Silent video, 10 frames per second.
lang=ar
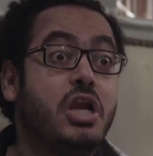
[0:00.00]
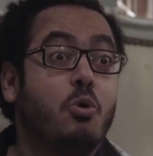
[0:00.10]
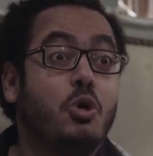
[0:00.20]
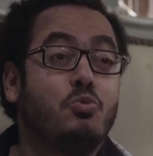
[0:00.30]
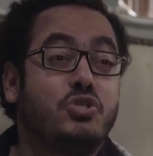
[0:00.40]

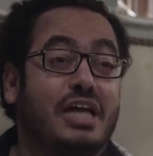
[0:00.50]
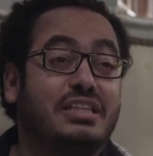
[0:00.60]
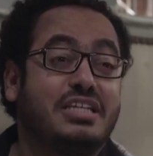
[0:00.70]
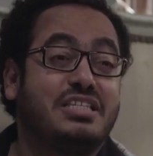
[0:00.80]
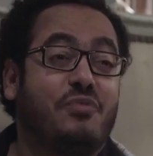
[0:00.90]
لو
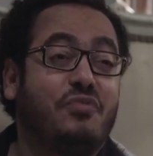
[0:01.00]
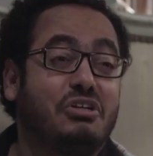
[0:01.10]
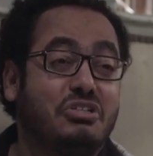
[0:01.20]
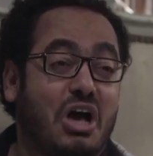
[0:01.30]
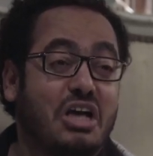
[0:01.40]
المسدس ده فيه
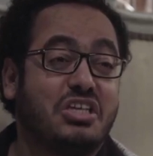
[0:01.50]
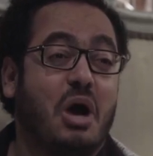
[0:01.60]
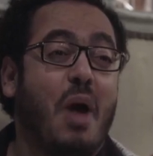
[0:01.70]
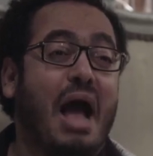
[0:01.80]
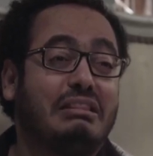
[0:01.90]

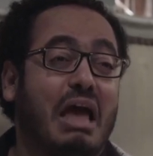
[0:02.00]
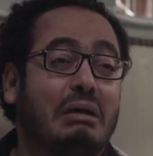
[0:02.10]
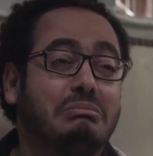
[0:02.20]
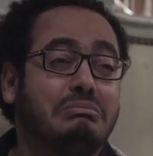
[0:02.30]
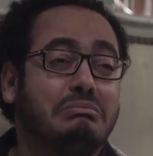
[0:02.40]
رصاصه واحده